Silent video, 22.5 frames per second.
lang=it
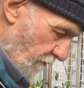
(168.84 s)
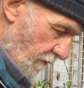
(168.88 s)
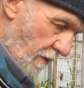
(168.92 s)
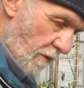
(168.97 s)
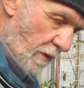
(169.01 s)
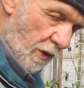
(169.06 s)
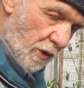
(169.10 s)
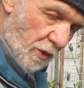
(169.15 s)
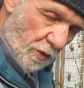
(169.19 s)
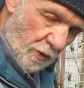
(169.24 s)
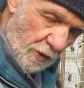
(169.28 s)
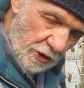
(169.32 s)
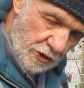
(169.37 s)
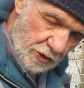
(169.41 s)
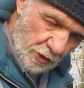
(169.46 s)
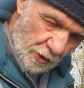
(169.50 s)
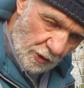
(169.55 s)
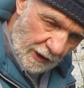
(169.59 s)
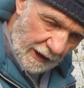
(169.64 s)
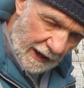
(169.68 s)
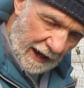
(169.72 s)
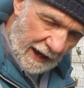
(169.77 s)
vivono lungo i
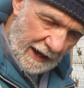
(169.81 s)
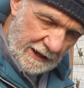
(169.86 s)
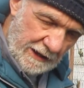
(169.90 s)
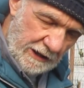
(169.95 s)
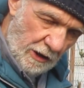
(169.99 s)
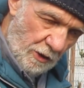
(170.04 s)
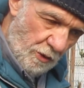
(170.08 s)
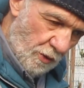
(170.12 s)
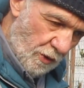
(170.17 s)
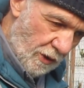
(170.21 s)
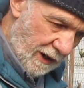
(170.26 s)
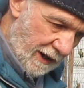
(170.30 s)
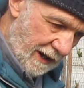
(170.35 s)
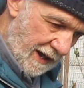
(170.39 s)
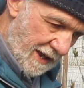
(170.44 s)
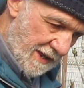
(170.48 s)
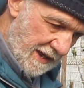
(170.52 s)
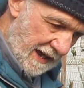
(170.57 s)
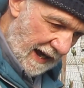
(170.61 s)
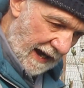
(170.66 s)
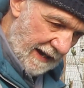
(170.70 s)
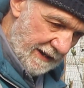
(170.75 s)
torrenti, lungo le
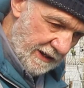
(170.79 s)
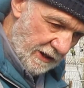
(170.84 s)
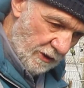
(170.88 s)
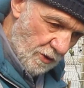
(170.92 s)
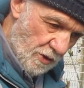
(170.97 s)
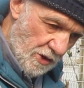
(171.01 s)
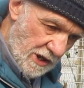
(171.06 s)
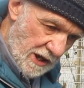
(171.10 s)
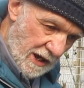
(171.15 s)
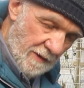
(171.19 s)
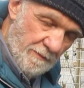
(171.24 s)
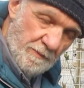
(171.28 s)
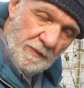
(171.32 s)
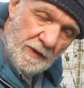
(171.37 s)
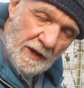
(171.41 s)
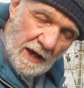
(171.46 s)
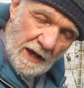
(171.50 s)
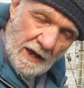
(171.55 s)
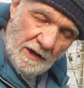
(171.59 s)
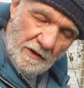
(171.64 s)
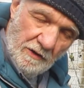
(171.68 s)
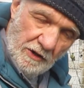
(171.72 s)
cascate, così,
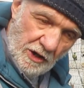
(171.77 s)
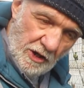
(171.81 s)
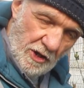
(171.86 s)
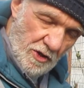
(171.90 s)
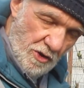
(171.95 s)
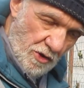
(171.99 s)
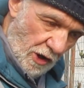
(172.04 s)
in